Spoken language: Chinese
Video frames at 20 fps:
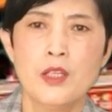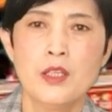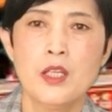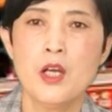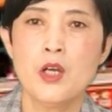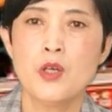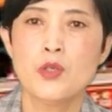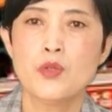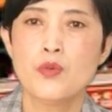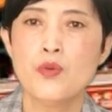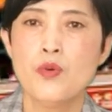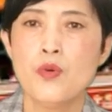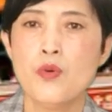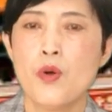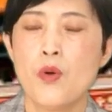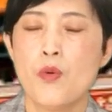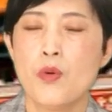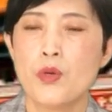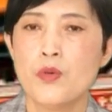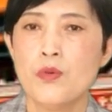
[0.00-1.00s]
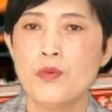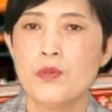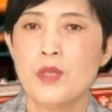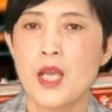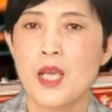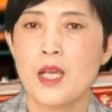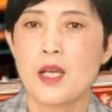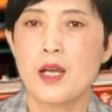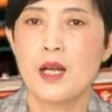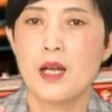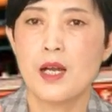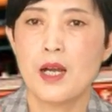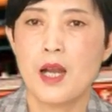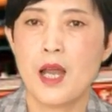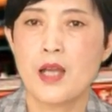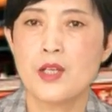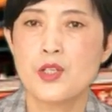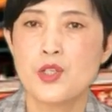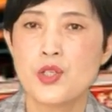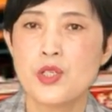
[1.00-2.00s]
那如果我用那个
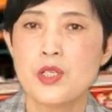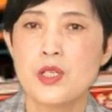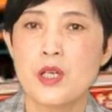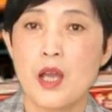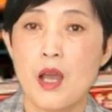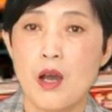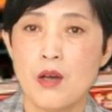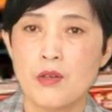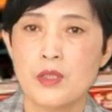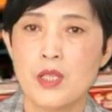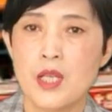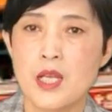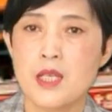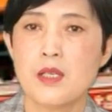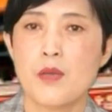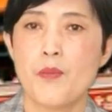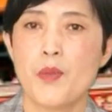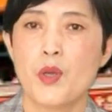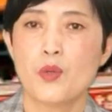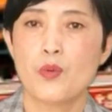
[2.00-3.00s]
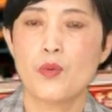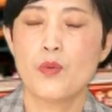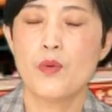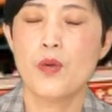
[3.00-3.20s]
来治疗那些病